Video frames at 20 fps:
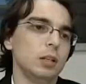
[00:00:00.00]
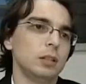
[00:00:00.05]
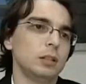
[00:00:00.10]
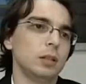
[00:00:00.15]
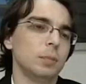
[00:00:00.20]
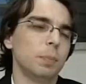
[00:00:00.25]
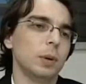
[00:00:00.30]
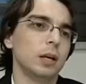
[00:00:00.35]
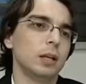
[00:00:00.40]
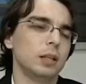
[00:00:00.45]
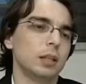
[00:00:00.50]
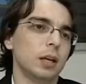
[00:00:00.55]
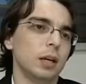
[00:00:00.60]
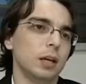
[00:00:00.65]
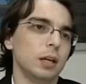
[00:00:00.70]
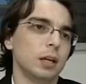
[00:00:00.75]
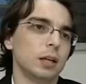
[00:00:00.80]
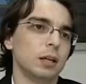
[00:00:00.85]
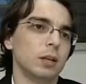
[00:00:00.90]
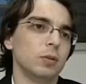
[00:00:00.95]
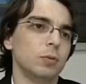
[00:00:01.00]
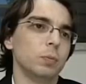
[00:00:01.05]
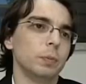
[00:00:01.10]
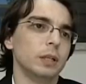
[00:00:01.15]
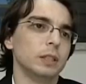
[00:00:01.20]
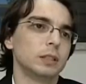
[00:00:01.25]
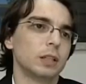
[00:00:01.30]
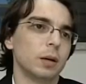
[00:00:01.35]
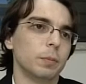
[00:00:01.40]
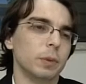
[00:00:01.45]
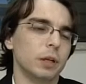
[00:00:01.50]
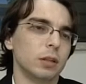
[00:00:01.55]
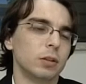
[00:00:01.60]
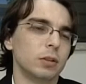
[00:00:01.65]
Se pleiteia que o medicamento